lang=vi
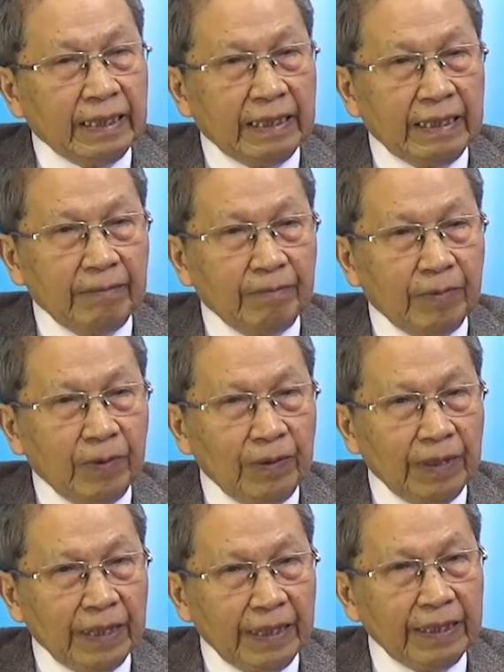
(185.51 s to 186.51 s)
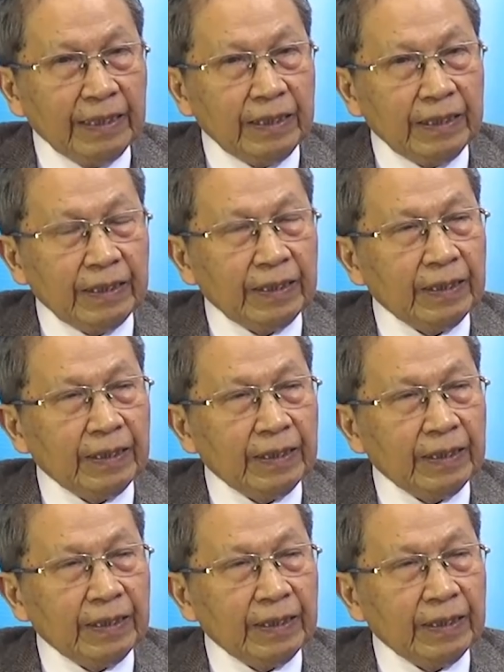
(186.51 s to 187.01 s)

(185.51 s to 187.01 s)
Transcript: cái mô hình